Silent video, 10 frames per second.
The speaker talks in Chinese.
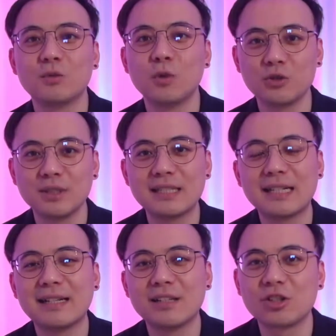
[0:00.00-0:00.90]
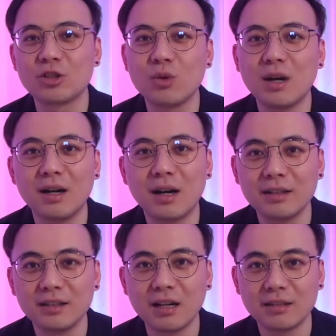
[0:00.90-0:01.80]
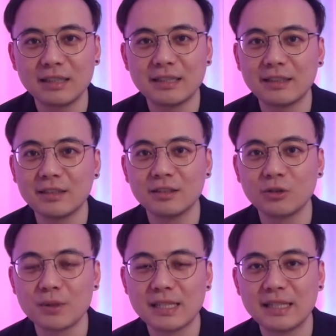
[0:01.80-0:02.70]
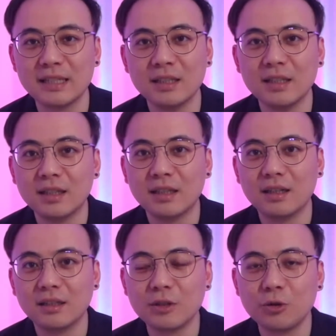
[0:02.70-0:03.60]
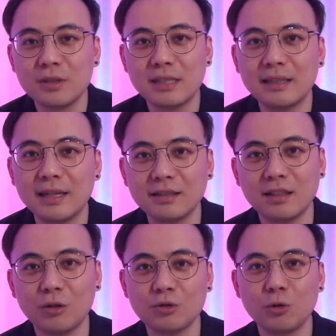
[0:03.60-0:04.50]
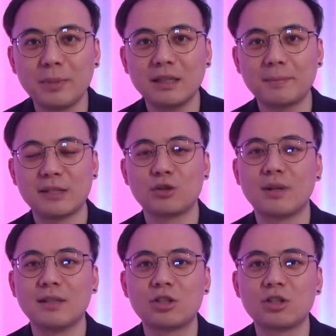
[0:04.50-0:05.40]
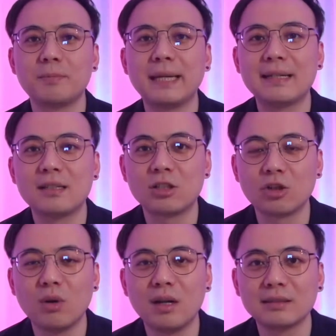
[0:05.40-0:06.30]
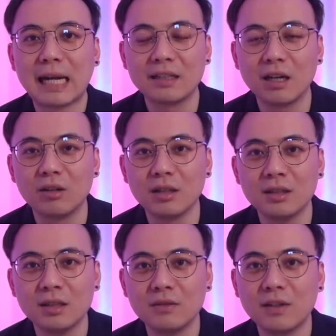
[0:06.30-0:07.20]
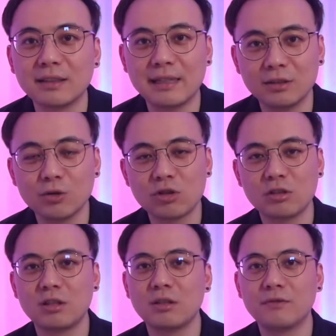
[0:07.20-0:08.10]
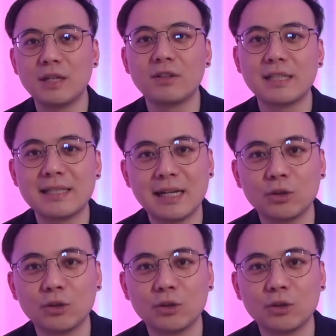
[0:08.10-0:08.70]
我最近下载了《实况2021》这个游戏。由于今年的这欧洲杯的版权呢是被实况拿到了，往年呢都是FIFA一家